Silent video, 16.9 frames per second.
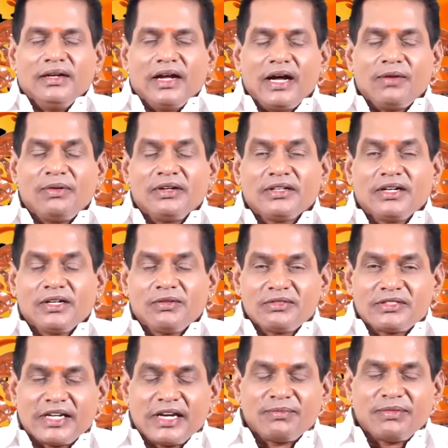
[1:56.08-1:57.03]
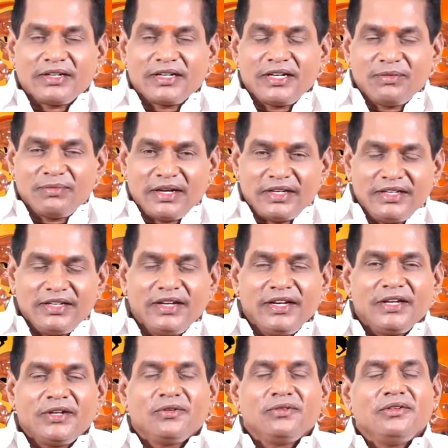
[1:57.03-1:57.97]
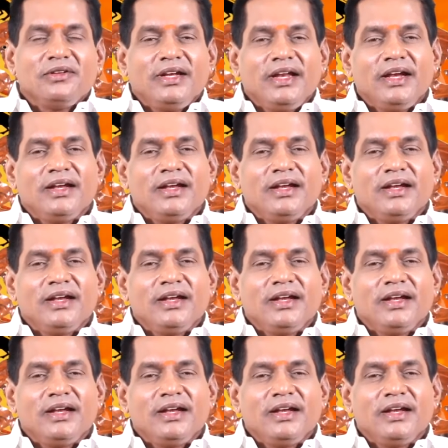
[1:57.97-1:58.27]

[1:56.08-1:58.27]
லாபங்களும் க்ஷேமங்களும் அதிகரிக்கும்